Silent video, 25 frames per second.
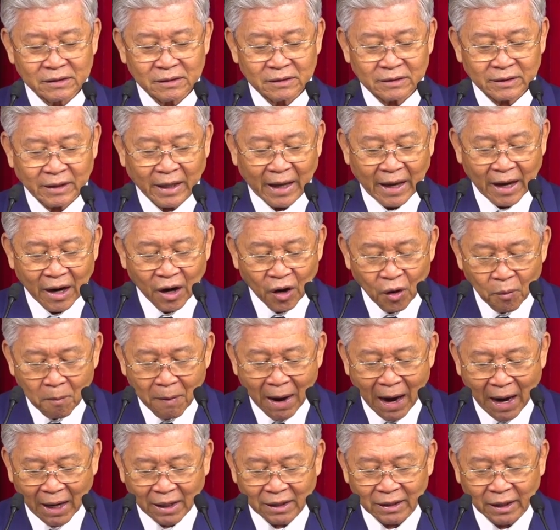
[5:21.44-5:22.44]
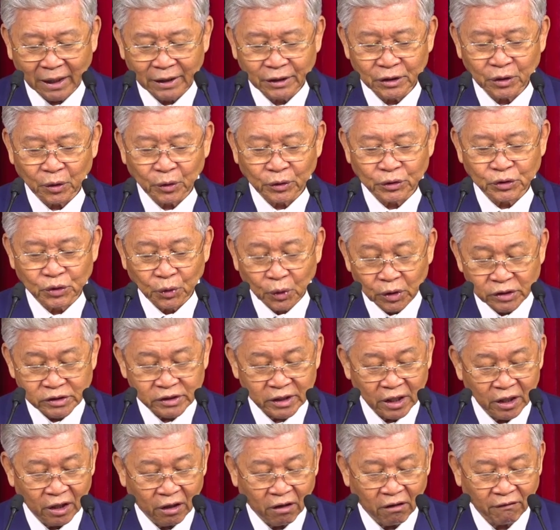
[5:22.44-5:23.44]
theo mạng lệnh của Chúa
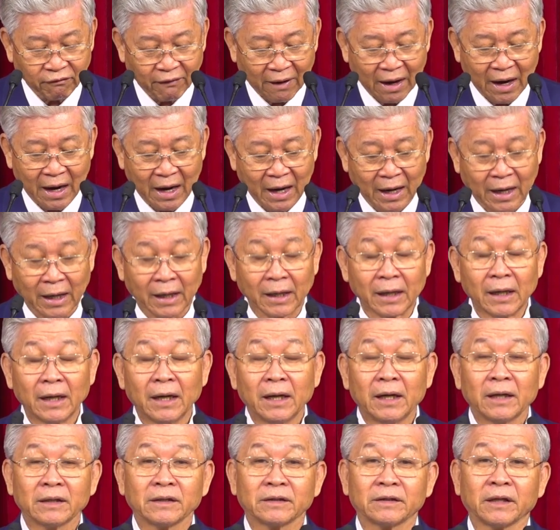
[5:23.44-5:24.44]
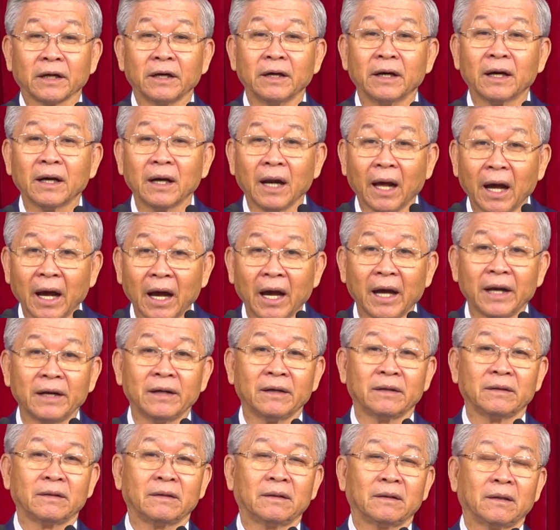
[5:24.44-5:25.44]
Giê-hô-va tiến
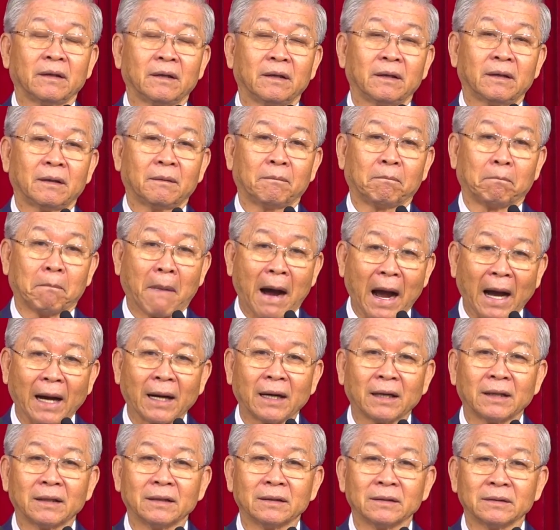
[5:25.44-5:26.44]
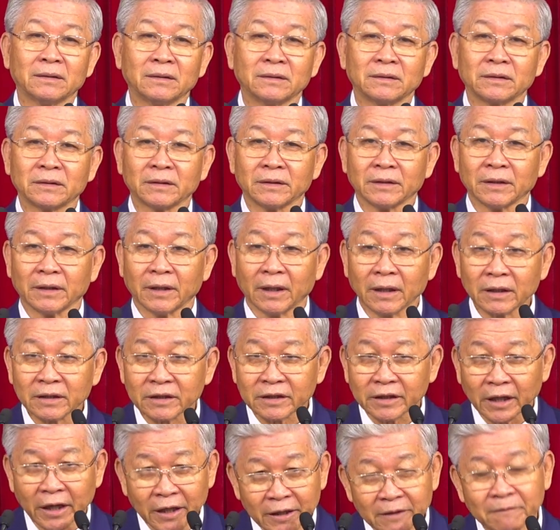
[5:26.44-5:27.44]
lên bằng đức
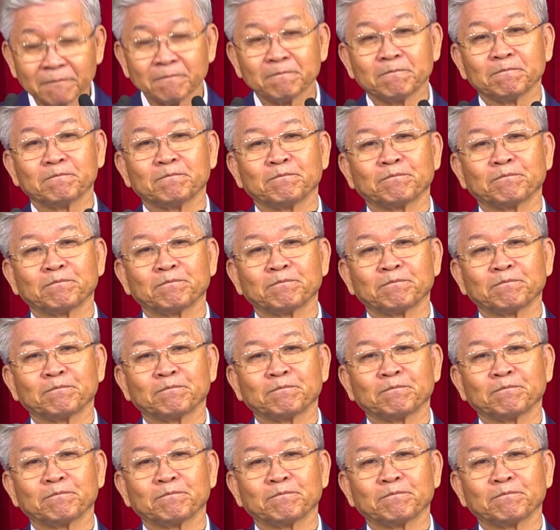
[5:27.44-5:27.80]
tin